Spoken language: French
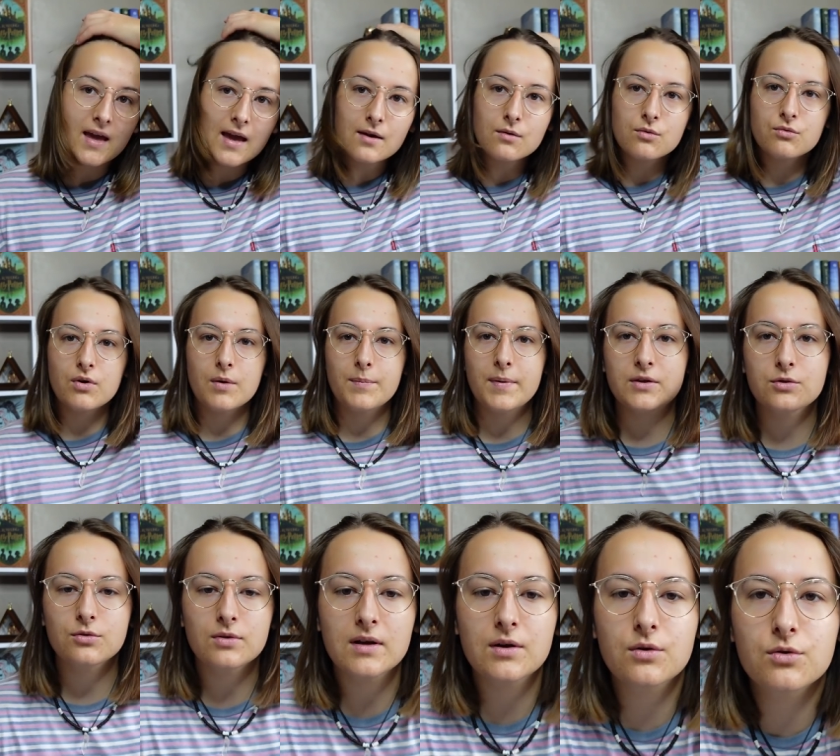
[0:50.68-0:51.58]
et on voit pas
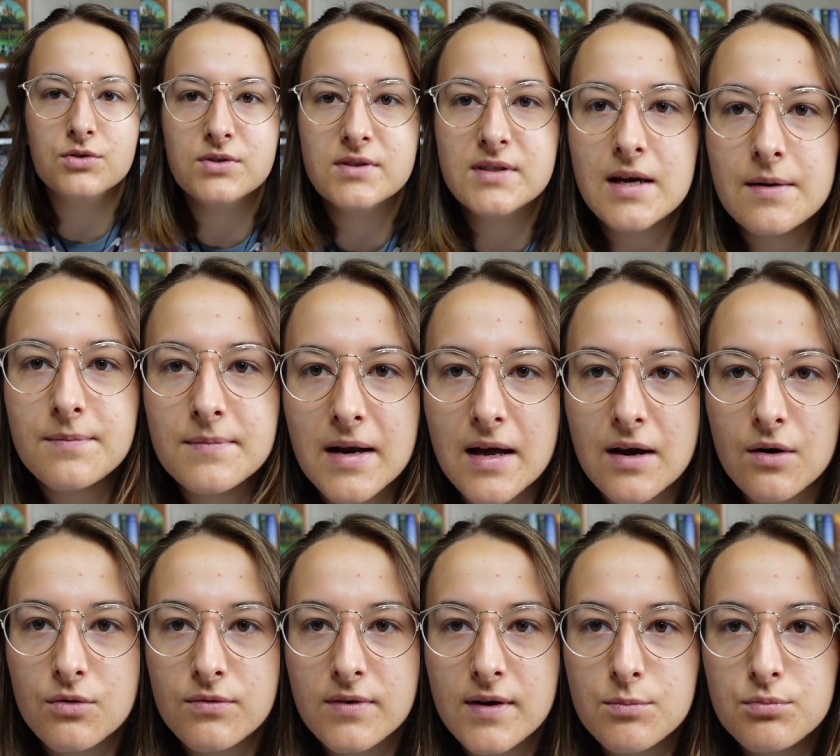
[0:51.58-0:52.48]
trop la grosse dame
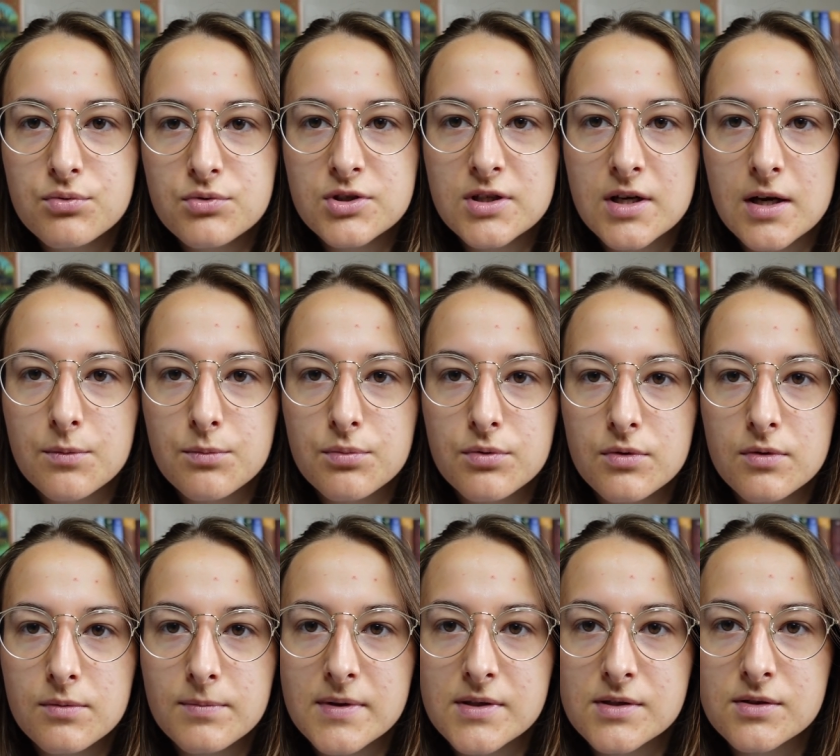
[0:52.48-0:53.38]
là, on va bouger un
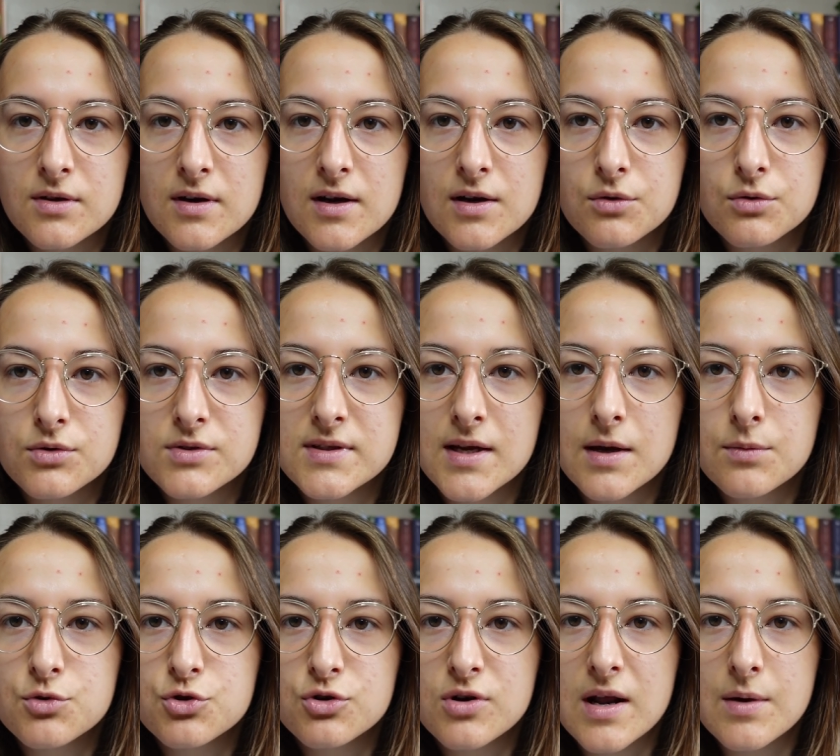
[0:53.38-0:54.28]
peu, parce que la grosse
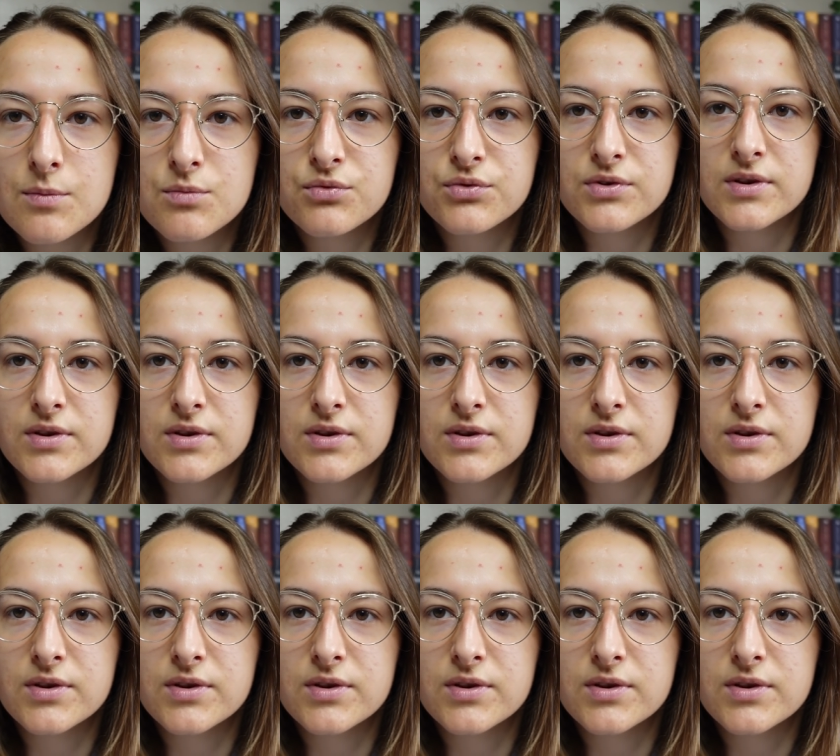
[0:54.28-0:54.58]
dame, je l'aime